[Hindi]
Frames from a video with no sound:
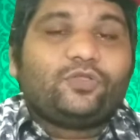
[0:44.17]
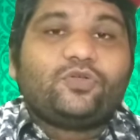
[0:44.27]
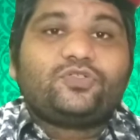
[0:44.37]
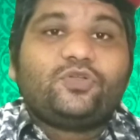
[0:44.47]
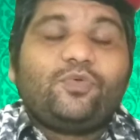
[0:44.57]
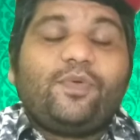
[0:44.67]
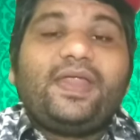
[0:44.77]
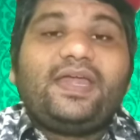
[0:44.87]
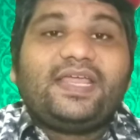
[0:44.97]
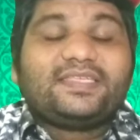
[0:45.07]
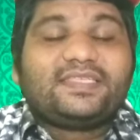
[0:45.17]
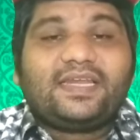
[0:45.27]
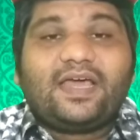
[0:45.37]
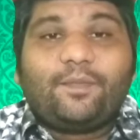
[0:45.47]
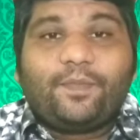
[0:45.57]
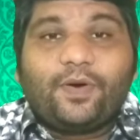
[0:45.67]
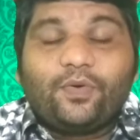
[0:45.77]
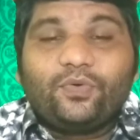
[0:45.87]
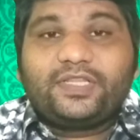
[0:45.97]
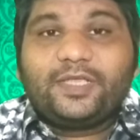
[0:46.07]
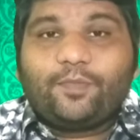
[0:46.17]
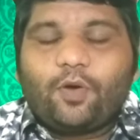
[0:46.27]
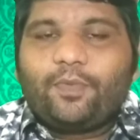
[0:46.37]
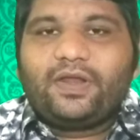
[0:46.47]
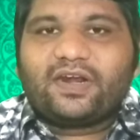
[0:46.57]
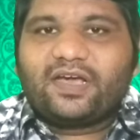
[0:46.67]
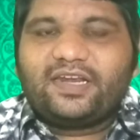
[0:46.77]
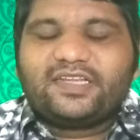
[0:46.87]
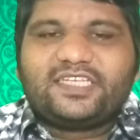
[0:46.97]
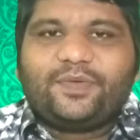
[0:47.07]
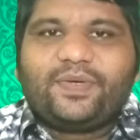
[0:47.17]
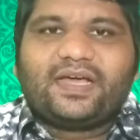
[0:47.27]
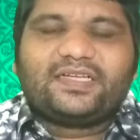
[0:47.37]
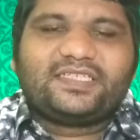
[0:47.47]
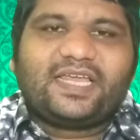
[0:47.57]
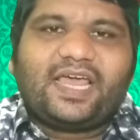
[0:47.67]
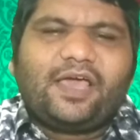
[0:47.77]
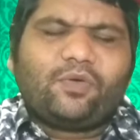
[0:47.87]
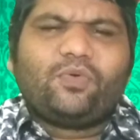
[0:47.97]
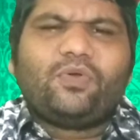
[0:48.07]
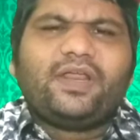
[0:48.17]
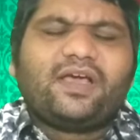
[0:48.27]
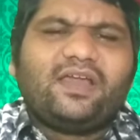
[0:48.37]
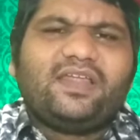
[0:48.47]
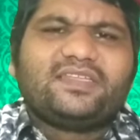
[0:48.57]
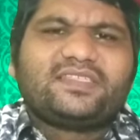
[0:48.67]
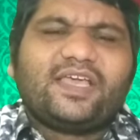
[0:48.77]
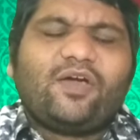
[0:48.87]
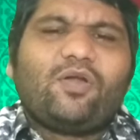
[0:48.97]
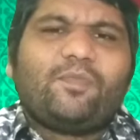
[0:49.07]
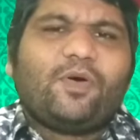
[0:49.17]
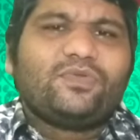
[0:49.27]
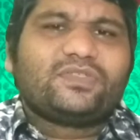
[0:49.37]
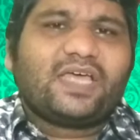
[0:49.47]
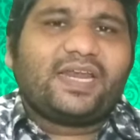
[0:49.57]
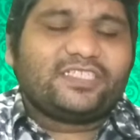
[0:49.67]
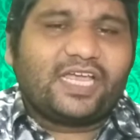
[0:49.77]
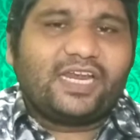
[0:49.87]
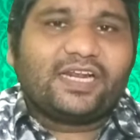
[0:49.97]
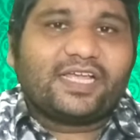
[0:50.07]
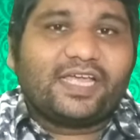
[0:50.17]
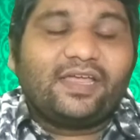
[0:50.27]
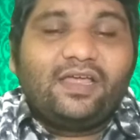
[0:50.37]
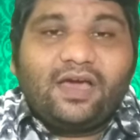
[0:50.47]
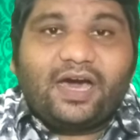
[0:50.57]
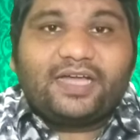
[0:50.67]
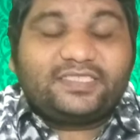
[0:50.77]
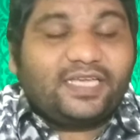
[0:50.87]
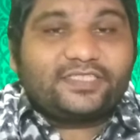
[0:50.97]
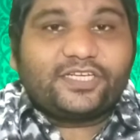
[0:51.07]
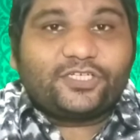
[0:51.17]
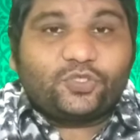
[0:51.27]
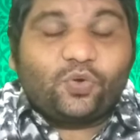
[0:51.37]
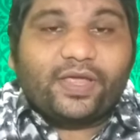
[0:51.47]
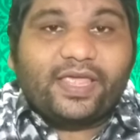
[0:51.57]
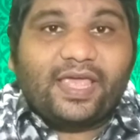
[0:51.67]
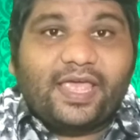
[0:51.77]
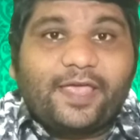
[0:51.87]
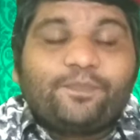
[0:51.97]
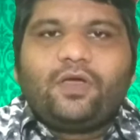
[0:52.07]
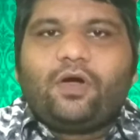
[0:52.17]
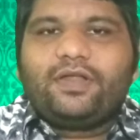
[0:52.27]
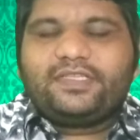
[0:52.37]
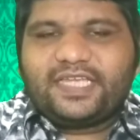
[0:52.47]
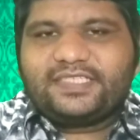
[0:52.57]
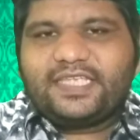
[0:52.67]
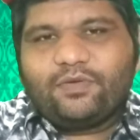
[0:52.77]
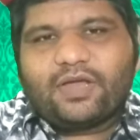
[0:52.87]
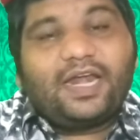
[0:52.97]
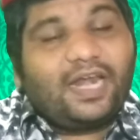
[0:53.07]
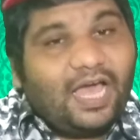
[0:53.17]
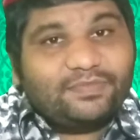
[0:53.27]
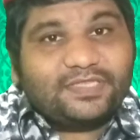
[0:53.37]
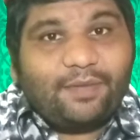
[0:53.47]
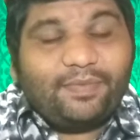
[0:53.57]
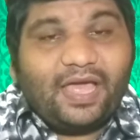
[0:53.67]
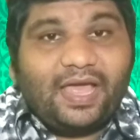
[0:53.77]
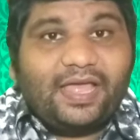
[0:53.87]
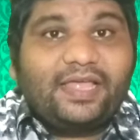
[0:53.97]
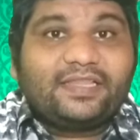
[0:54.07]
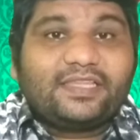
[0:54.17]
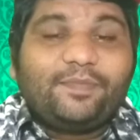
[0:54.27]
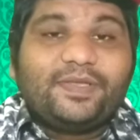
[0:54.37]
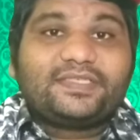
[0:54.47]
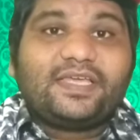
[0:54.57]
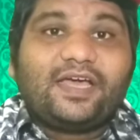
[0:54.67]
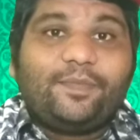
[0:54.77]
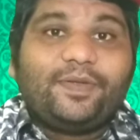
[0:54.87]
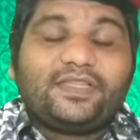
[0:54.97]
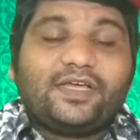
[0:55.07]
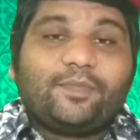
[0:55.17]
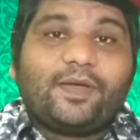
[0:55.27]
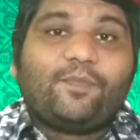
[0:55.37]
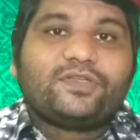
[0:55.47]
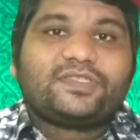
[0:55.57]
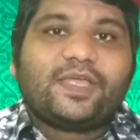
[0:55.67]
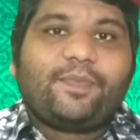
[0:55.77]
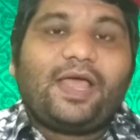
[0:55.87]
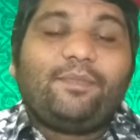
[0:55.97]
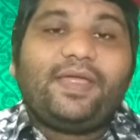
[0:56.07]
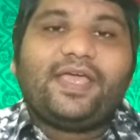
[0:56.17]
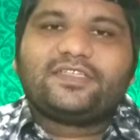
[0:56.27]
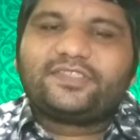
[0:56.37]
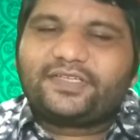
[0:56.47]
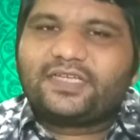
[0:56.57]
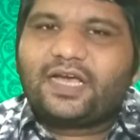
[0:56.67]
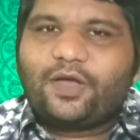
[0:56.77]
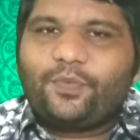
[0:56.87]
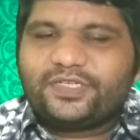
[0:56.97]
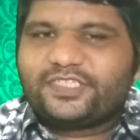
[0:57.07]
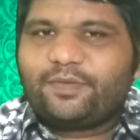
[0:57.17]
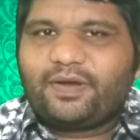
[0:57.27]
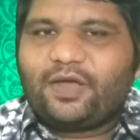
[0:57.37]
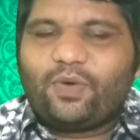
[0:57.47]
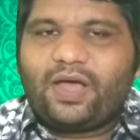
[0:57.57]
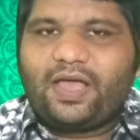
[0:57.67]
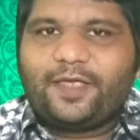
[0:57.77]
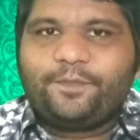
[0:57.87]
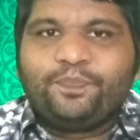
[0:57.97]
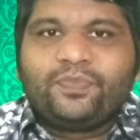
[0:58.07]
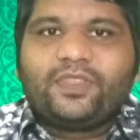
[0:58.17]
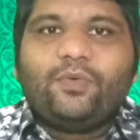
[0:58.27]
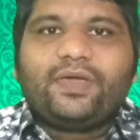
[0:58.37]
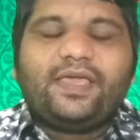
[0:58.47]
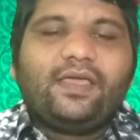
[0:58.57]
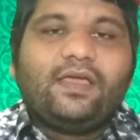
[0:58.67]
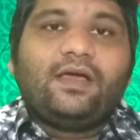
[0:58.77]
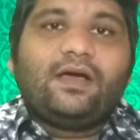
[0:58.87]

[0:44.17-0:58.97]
दोस्तों विवेन डे सेना बहुत ही पॉपुलर कलर्स टीवी का चेहरा है और उन्होंने कलर्स के और बहुत सारे चैनल के अच्छे अच्छे शो किए हैं और जैसे उनका नाम सामने आया है तभी से अभी तक बिग बॉस के फैन में एक चर्चा का विषय बना हुआ है क्योंकि